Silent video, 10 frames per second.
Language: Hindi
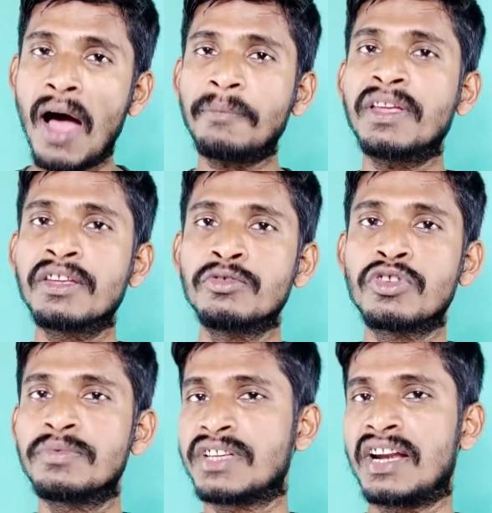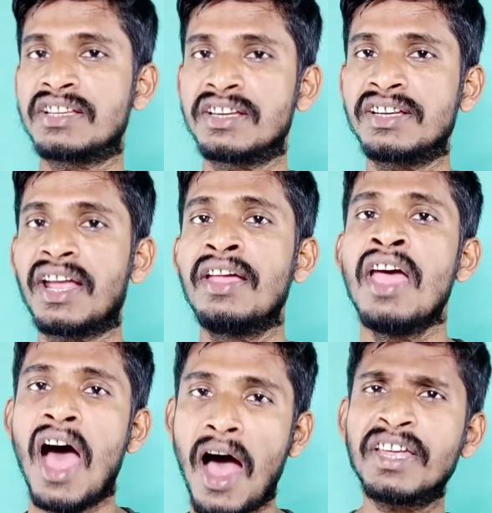आपके यूट्यूब चैनल से ठीक है
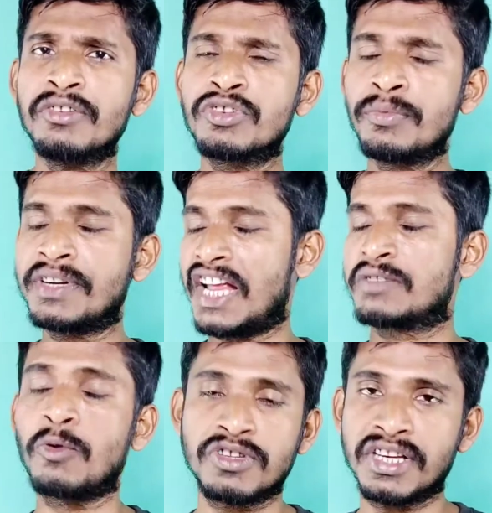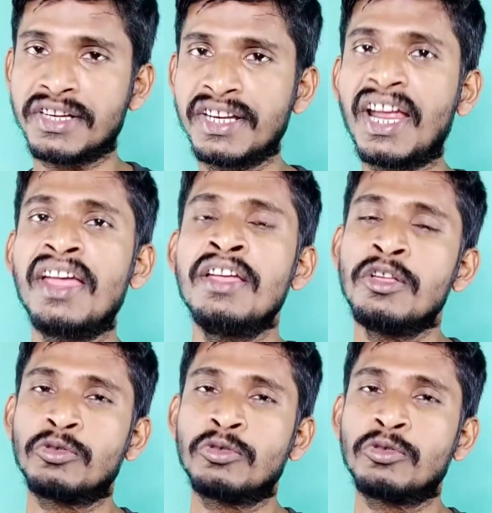आपकी यूट्यूब डैशबोर्ड से ठीक है